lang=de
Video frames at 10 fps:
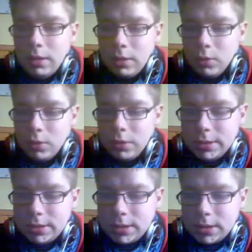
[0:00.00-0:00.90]

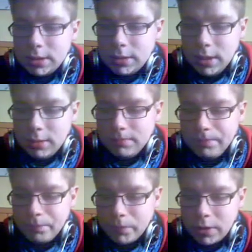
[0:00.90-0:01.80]
Und ja,
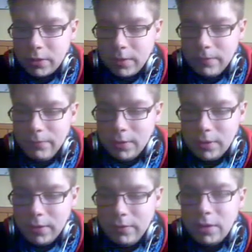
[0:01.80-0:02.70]
es gibt viel,
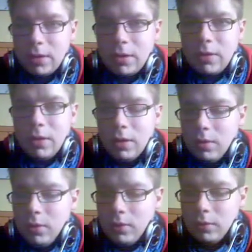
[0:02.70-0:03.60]
sehr viele Charaktere,
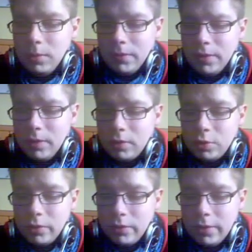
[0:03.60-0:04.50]
also über 40
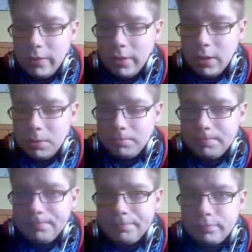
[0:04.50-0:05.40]
Stück soll es ja geben.
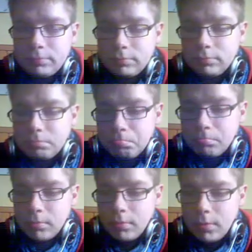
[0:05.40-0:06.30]

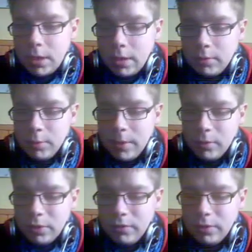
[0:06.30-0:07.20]
Naja, ich habe
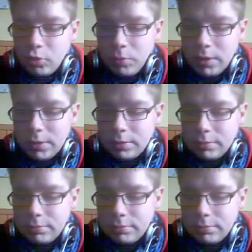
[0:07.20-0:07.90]
noch nicht viel gespielt.